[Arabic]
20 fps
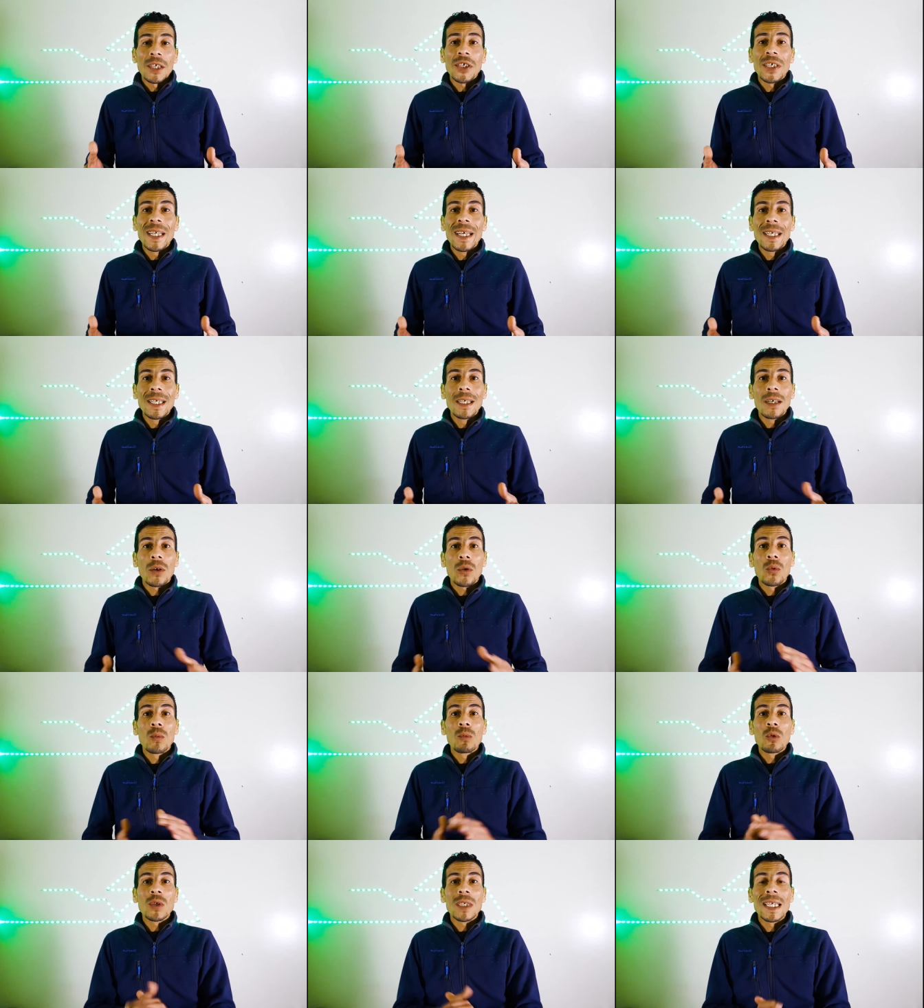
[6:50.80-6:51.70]
اشنا هي
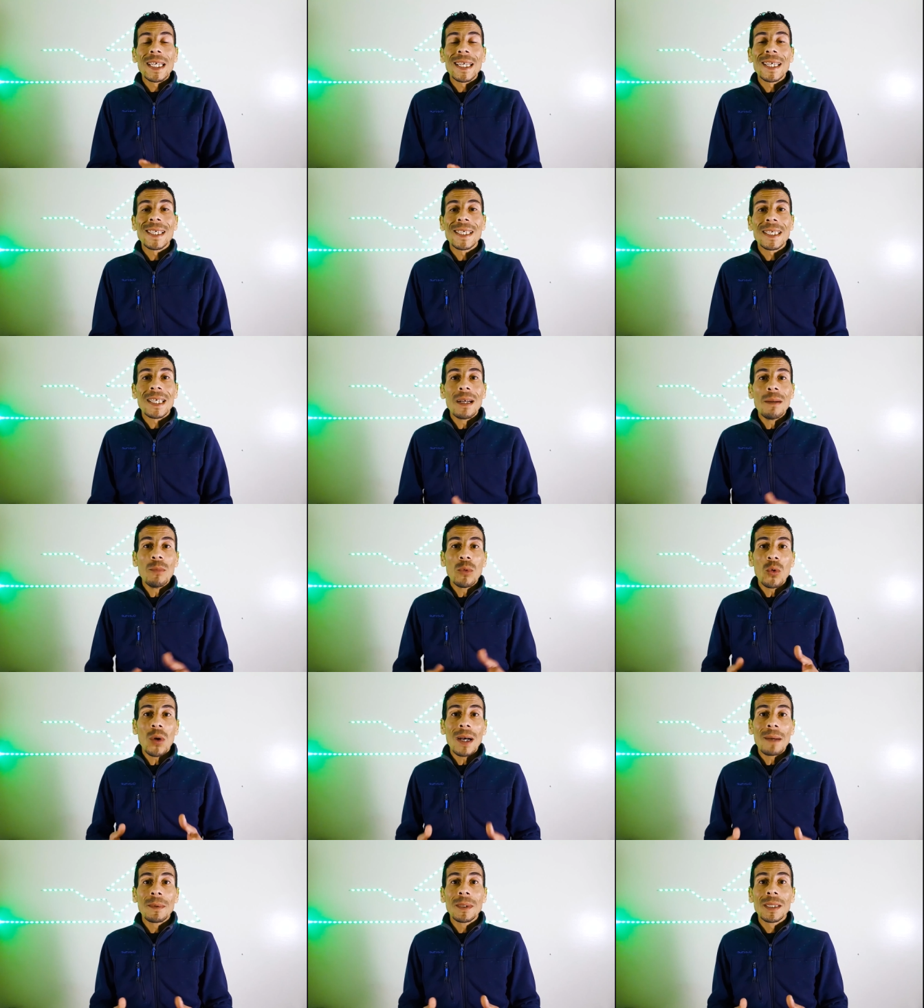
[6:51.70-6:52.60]
الرموز اللي كيستعملوا
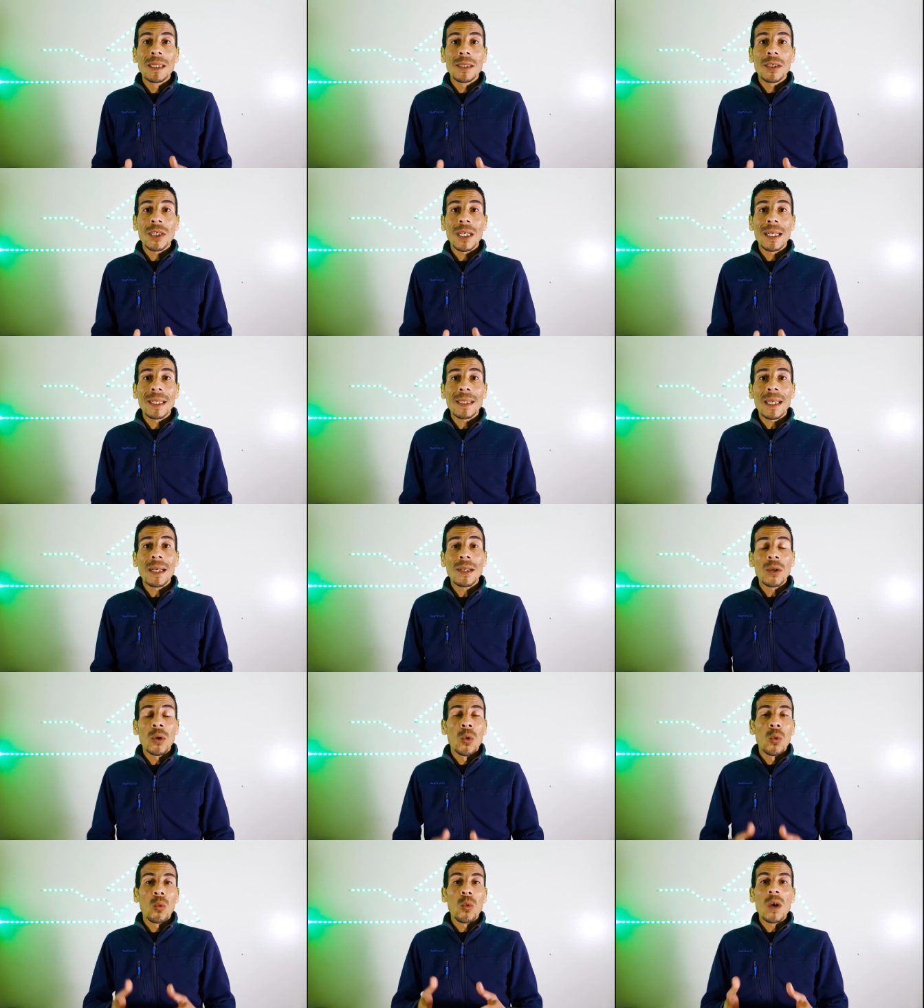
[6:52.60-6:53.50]
عبده الشيطان
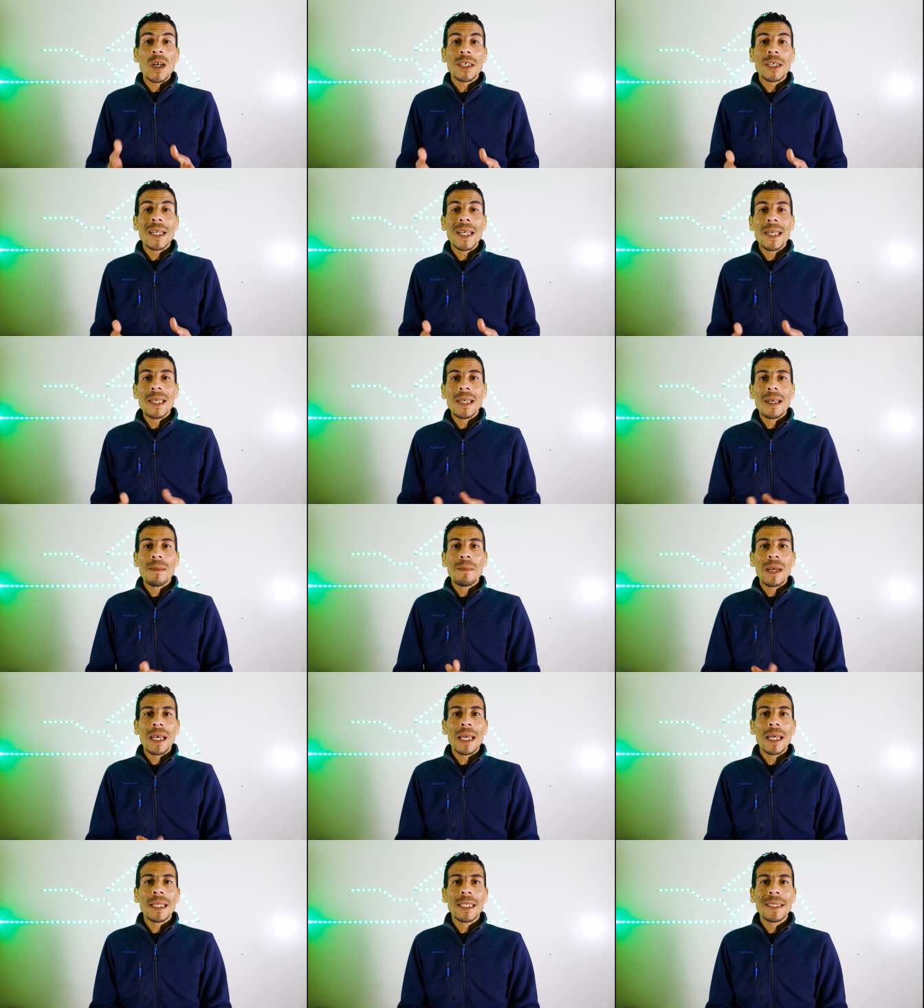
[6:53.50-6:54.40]
واشنا هي
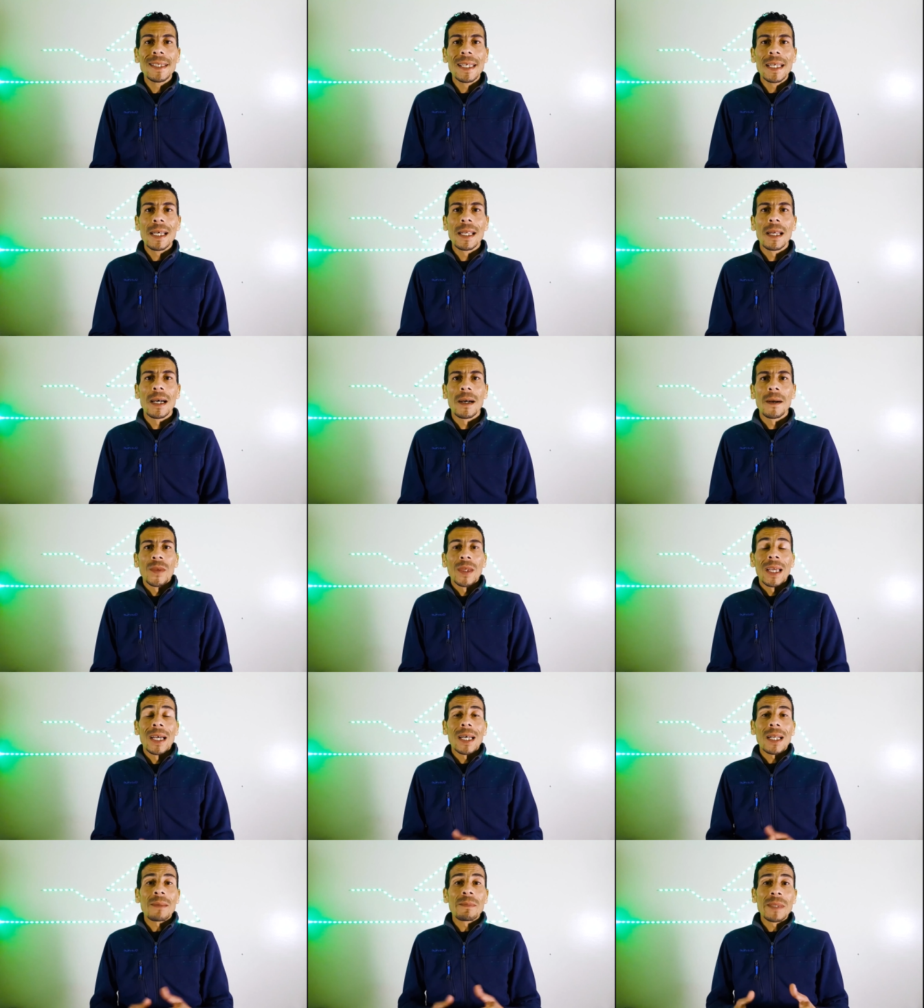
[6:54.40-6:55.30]
المعاني ديالها
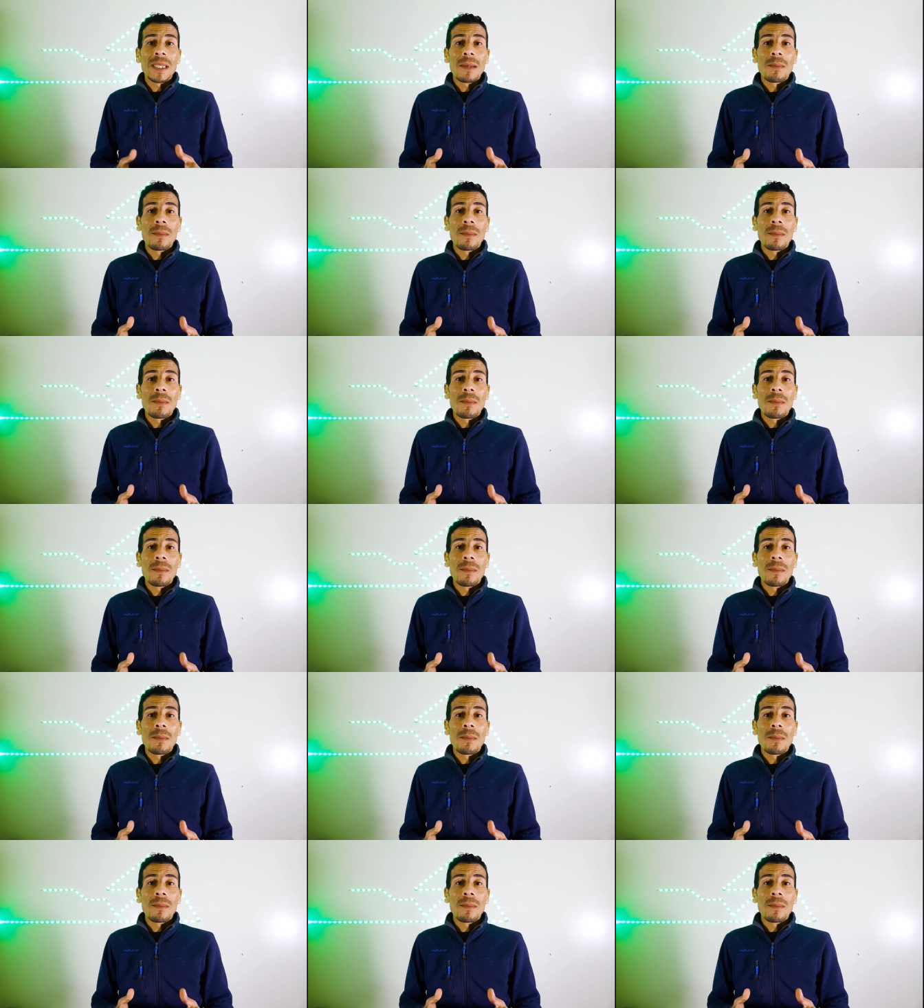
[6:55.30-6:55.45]
رمز